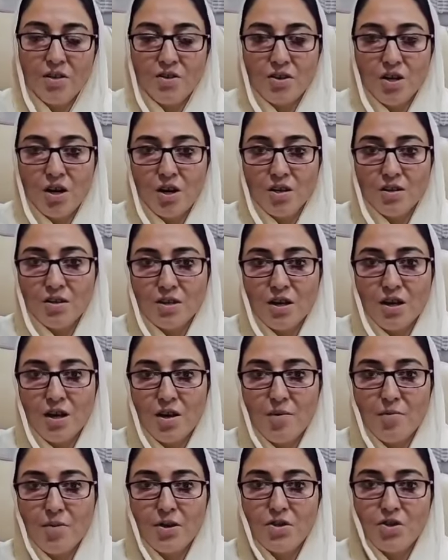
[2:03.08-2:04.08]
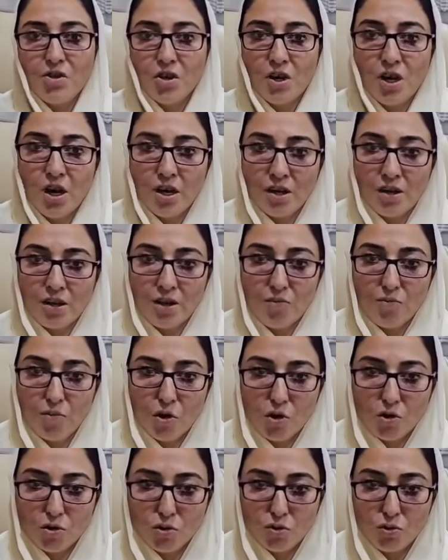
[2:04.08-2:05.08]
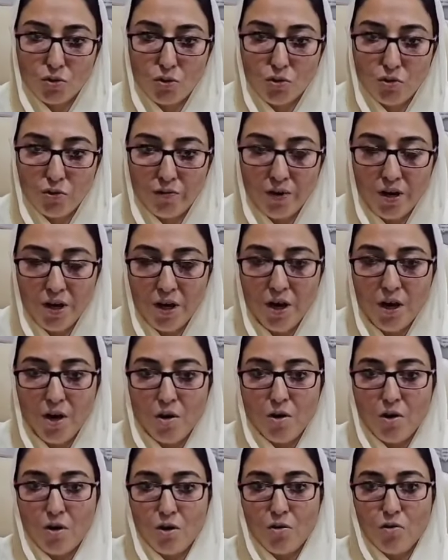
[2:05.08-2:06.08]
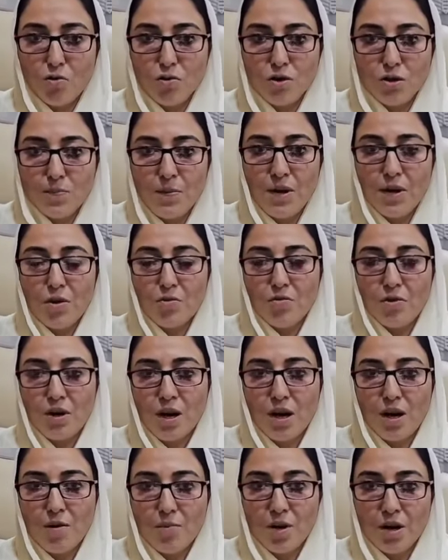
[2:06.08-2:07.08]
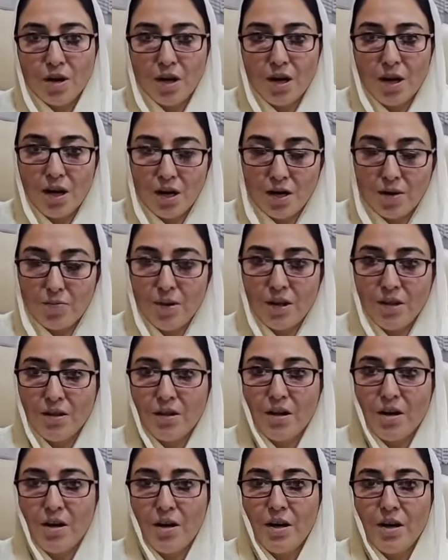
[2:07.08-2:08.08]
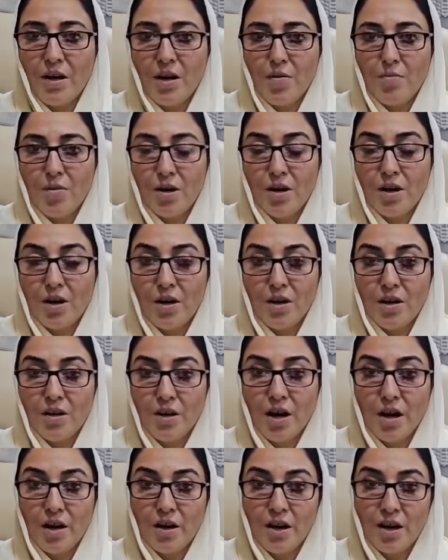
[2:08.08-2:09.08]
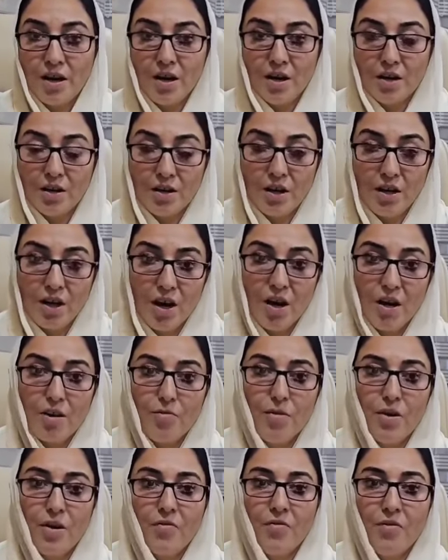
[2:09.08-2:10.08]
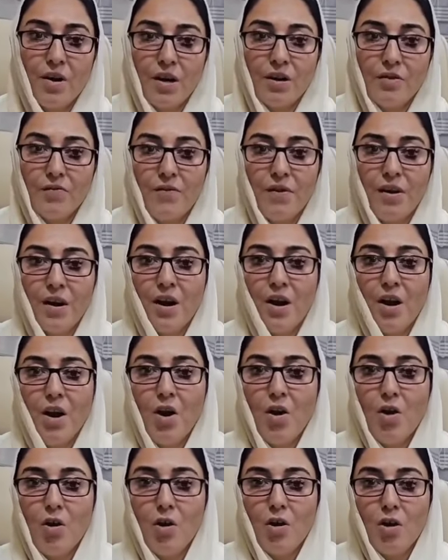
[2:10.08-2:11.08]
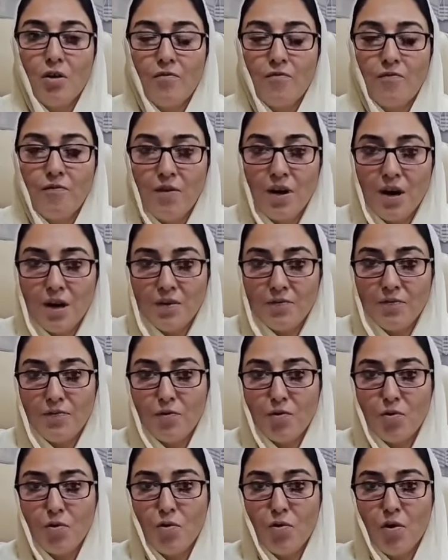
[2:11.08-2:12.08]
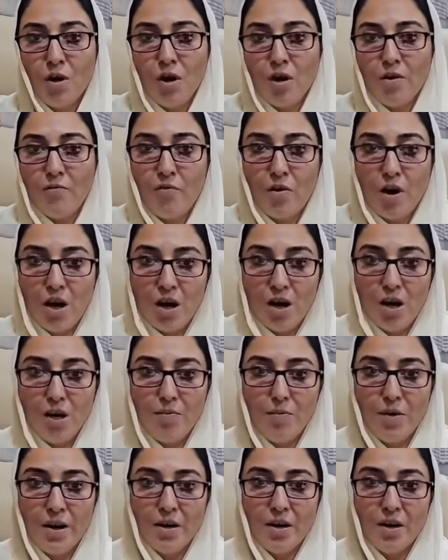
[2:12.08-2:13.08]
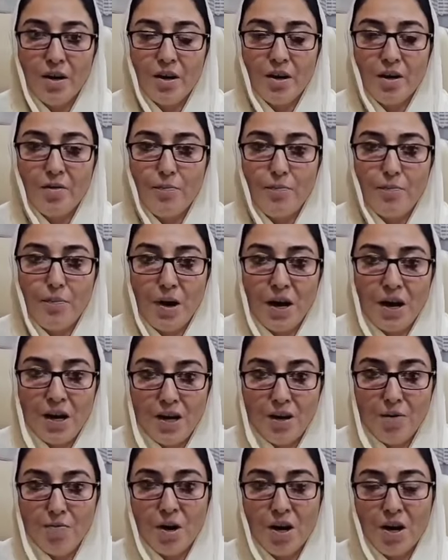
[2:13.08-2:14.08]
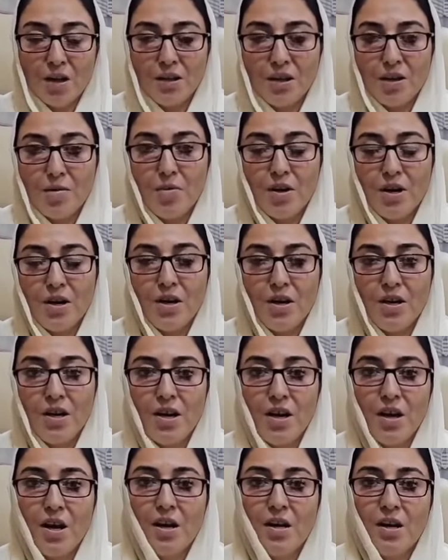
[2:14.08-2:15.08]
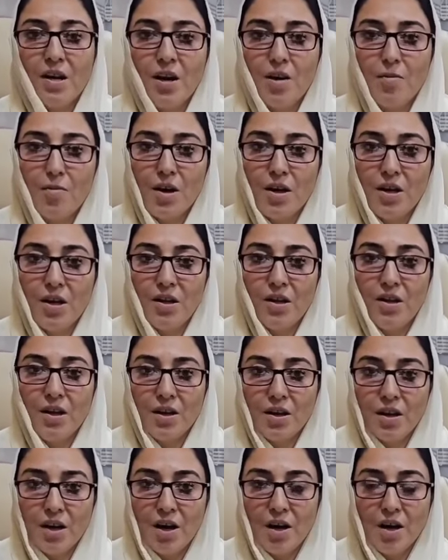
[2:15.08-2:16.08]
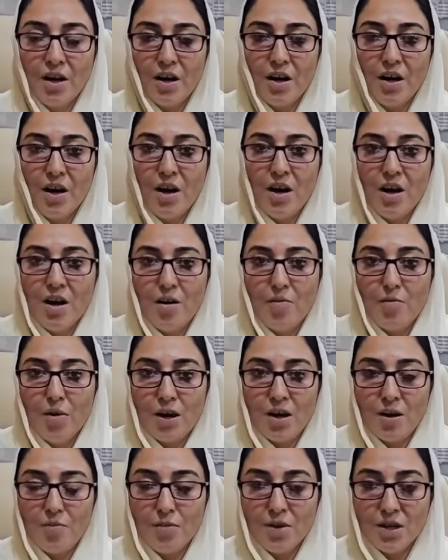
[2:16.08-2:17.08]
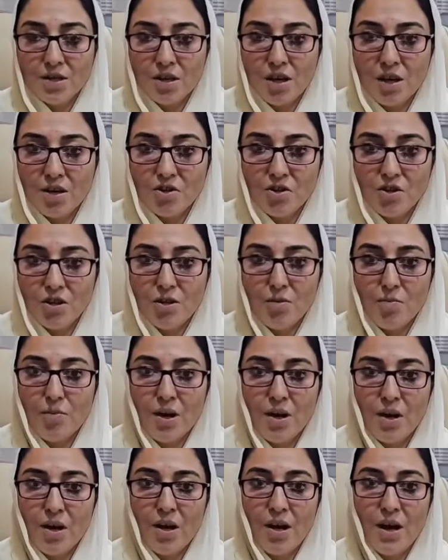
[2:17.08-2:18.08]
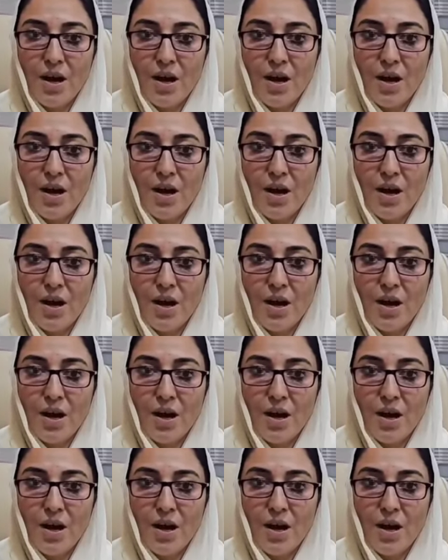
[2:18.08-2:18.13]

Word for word: जहाँ से हमें शिकायतें मौसू हुई और उस पर क्योंकि हमारा हक बनता है हमारा दायरे इख्तियार में वक्फ़ है और वक्फ़ को फ़ाल बनाना पहली बात हमारी ये है कि हमारी दरगाह गाहें हमारे मसाजिद में